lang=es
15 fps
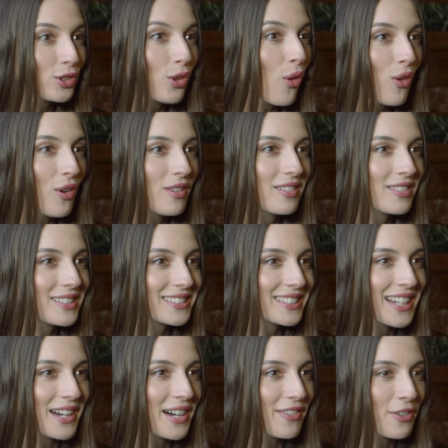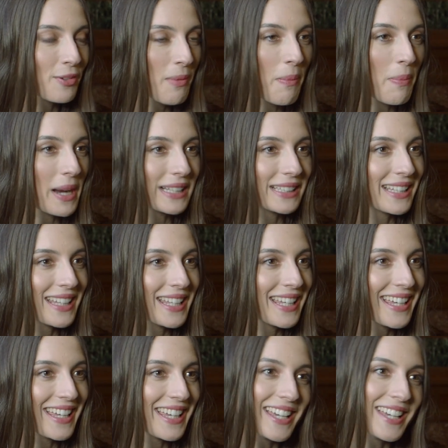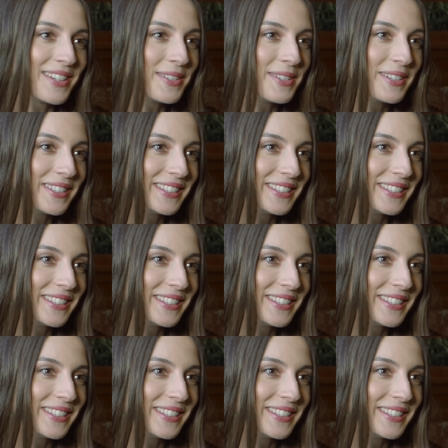todo, o sea, forma parte de,